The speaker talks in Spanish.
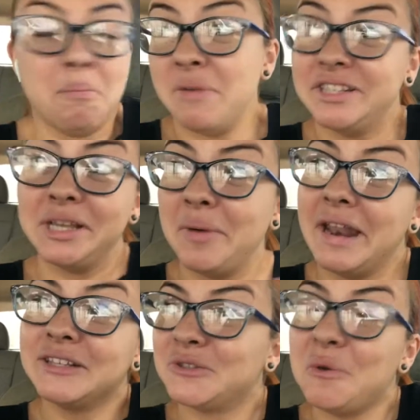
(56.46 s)
mis
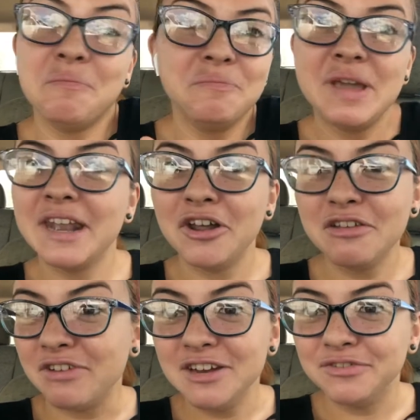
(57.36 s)
semanas son bien
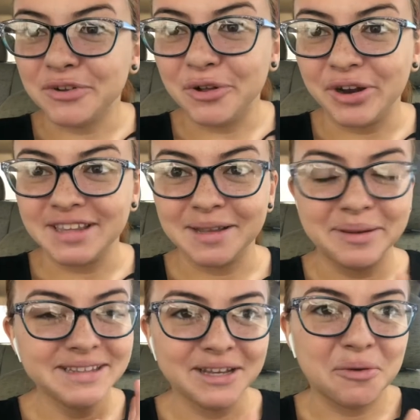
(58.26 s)
uneventful,
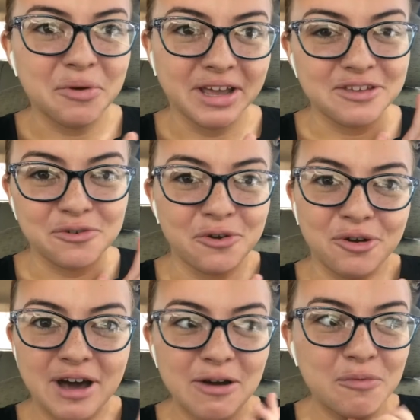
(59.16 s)
honestamente, como que yo
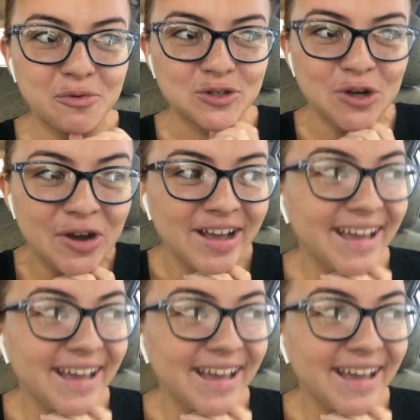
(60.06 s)
no hago mucho.